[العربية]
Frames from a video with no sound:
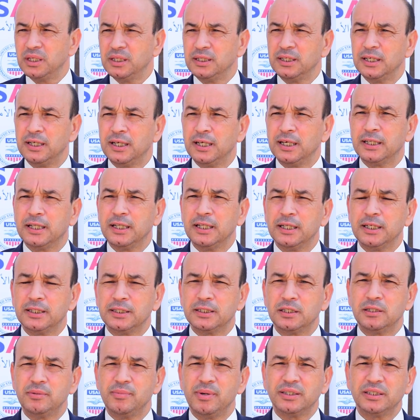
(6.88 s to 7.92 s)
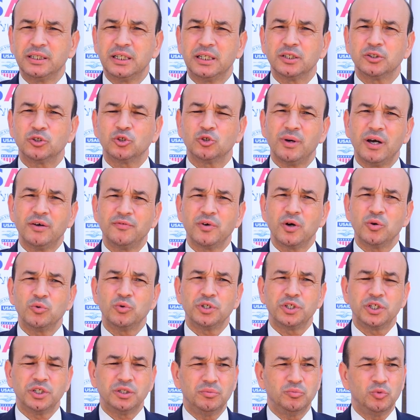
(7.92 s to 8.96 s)
ديال هذا الاجتماع ديال هذا الصباح فهو
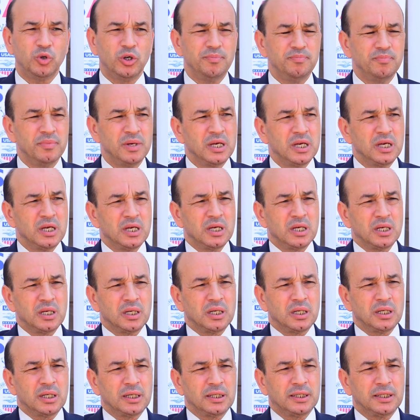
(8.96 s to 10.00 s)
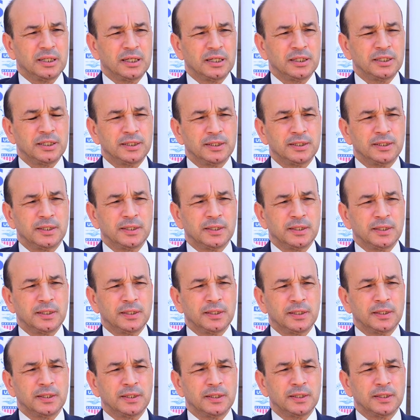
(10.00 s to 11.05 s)
جد مهم لدرجه
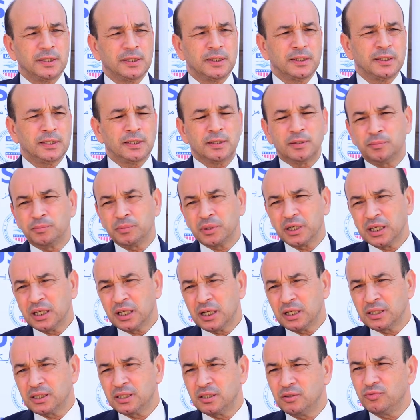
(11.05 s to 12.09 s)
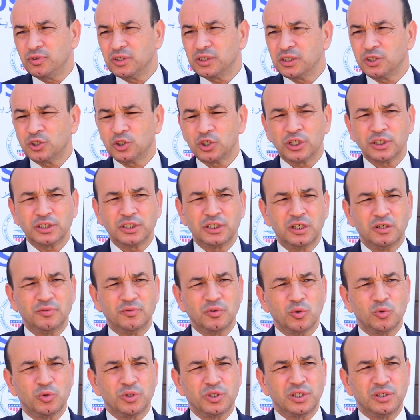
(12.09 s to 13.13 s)
آه، من غير الاستفاده الشخصيه
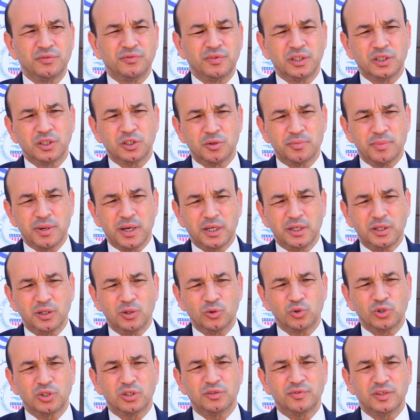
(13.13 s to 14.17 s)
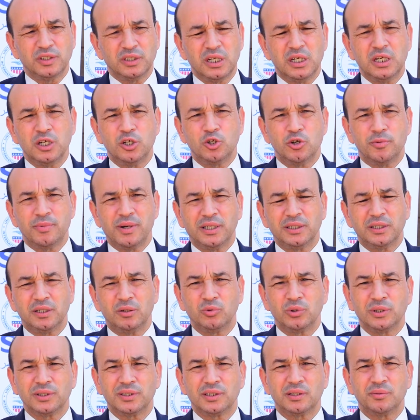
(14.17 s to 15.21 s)
فهو استفاده جماعيه واستفاده للجماعه ديال
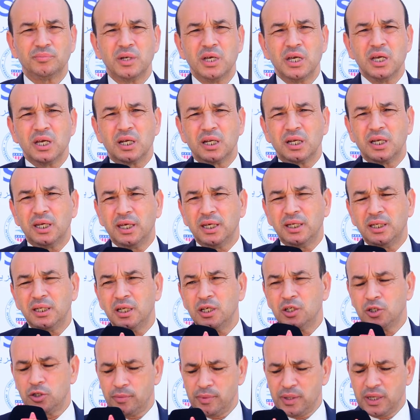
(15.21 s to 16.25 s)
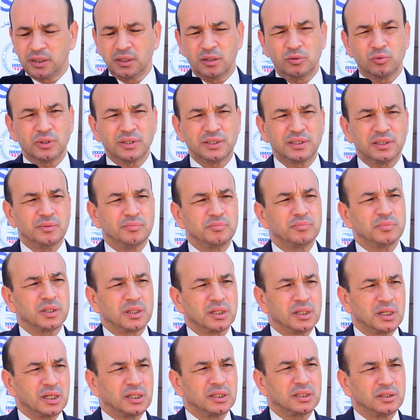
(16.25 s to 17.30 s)
واتزم لان الجماعه ديال واتزم
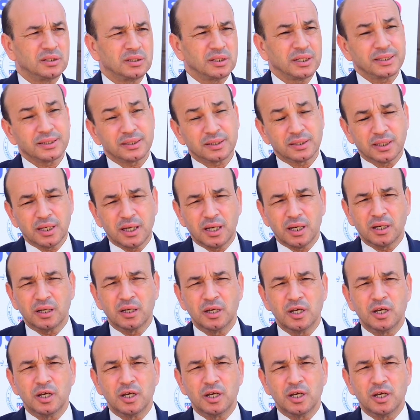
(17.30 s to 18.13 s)
كانت خصها